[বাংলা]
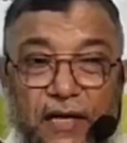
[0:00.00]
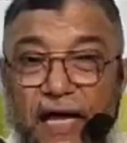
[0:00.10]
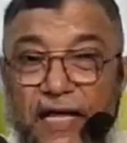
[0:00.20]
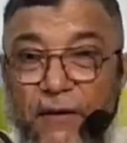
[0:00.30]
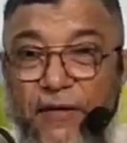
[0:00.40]

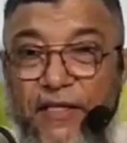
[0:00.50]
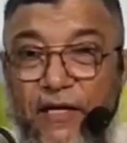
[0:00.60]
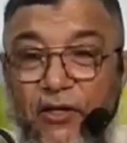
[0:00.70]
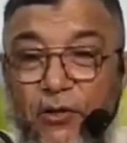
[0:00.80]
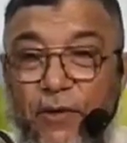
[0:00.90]
নাই আমাদের
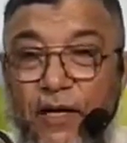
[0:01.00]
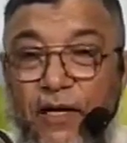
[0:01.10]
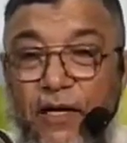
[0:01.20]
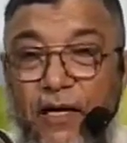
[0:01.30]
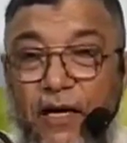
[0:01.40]
অথবা
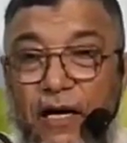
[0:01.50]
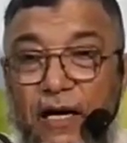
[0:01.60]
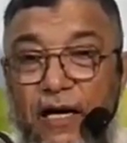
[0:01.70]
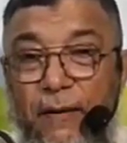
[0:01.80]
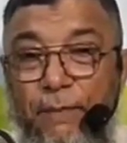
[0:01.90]

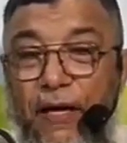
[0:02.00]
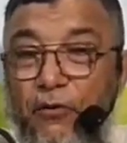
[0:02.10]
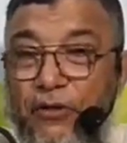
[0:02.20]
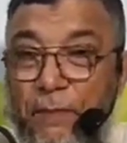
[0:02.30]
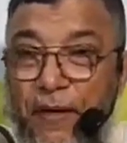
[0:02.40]
অ্যাপ্লাই
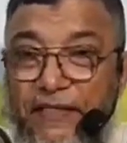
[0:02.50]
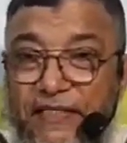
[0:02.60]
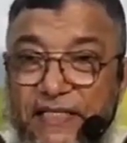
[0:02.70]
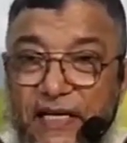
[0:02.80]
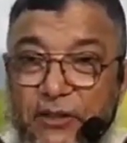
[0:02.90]
করতে
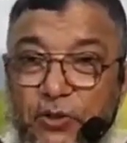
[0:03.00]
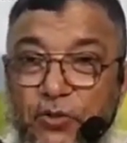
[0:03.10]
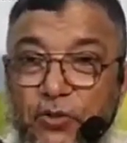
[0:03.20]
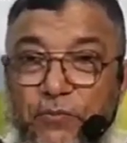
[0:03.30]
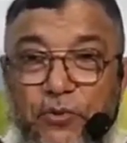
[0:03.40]
পারতেছি না
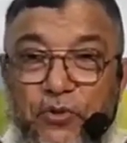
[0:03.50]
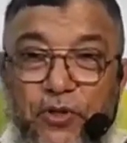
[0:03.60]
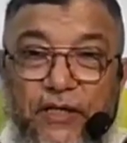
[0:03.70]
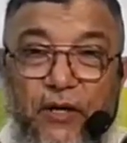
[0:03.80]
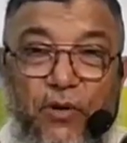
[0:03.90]
ততক্ষণ পর্যন্ত
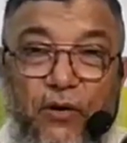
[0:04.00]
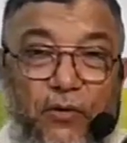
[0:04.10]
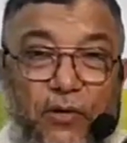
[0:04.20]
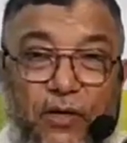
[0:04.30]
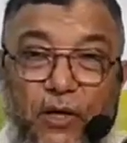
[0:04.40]
এটার
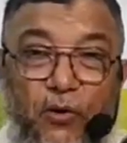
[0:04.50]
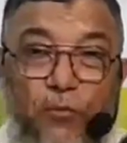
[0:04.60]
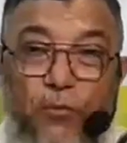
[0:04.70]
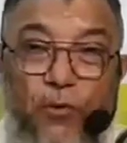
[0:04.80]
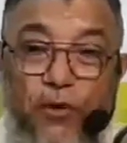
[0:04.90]
গুণাগুণ কেউ
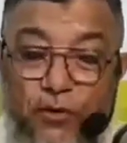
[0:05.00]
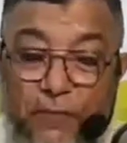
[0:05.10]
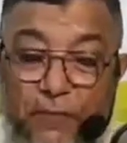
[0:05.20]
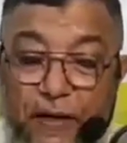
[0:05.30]
উপলব্ধি করতে